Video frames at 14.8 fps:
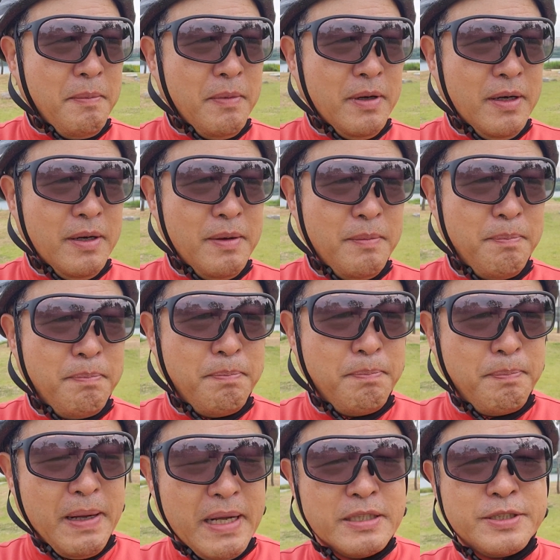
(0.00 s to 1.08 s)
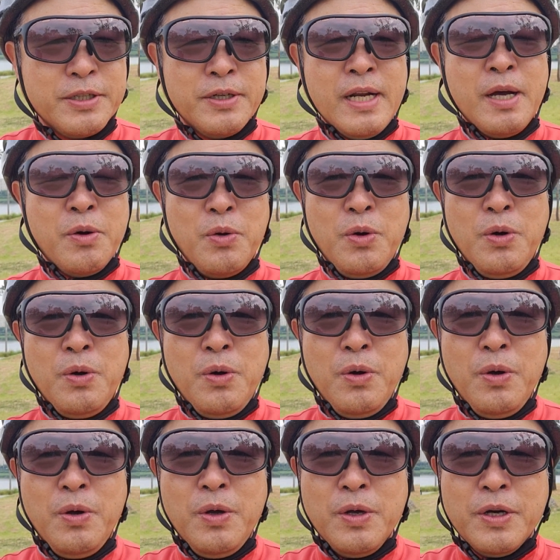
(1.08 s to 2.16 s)
어 발전하고
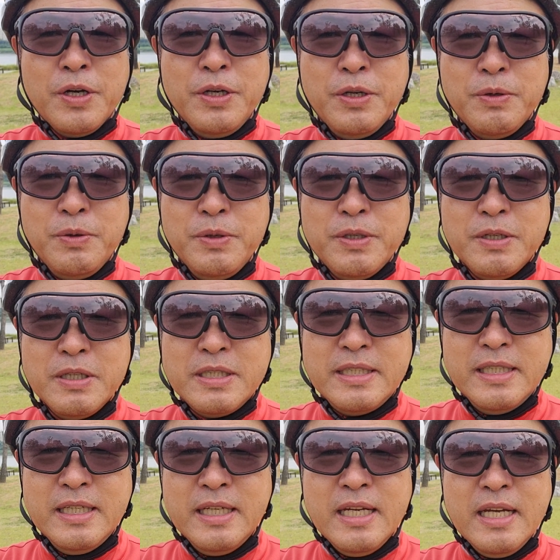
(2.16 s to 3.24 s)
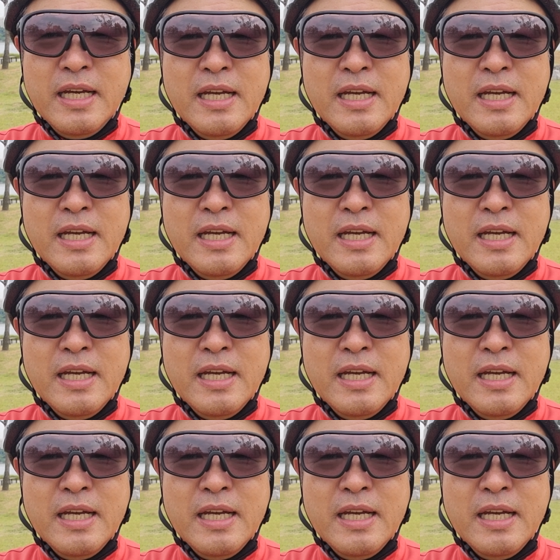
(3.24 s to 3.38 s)
그리고 이것이